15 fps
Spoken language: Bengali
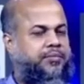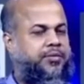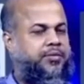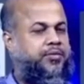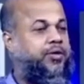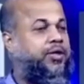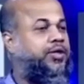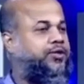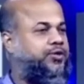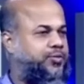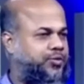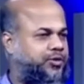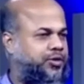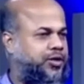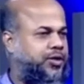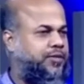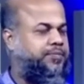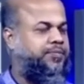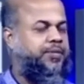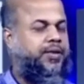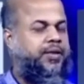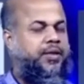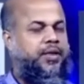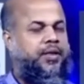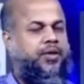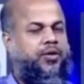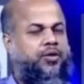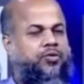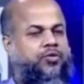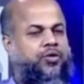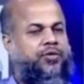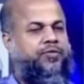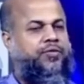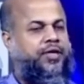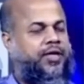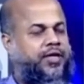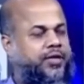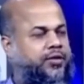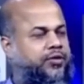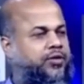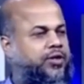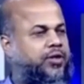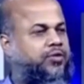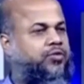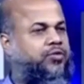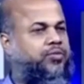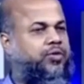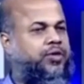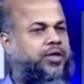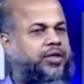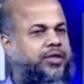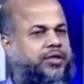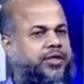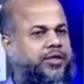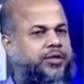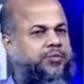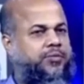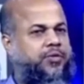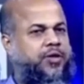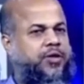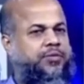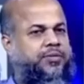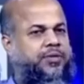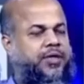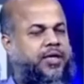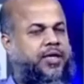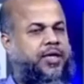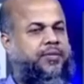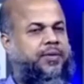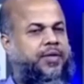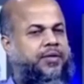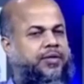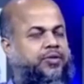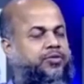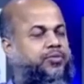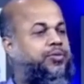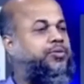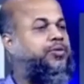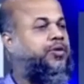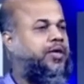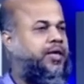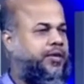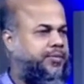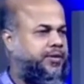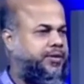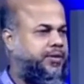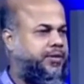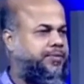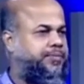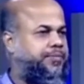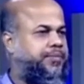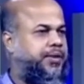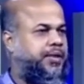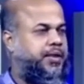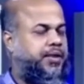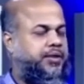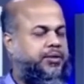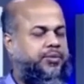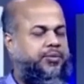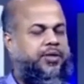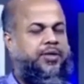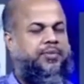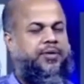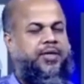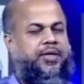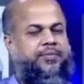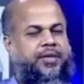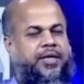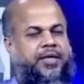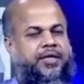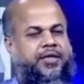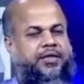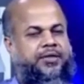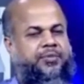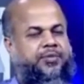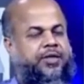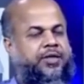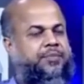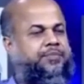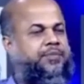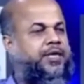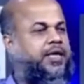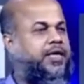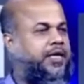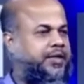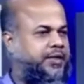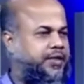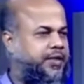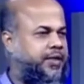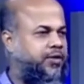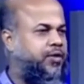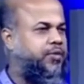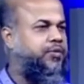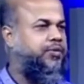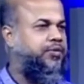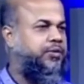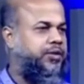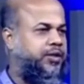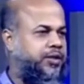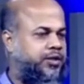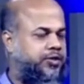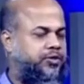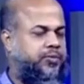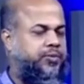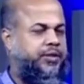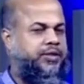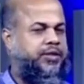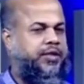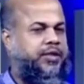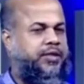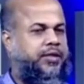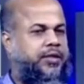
রগের সমস্যা ঘুরে ফিরে একই কথা কোমরের ডিক্স প্রলাপসের আবার কিন্তু বিভিন্ন নাম আছে যেমন আমরা বাংলাদেশে বলি পিএলআইডি কমন এটা সবাই জানে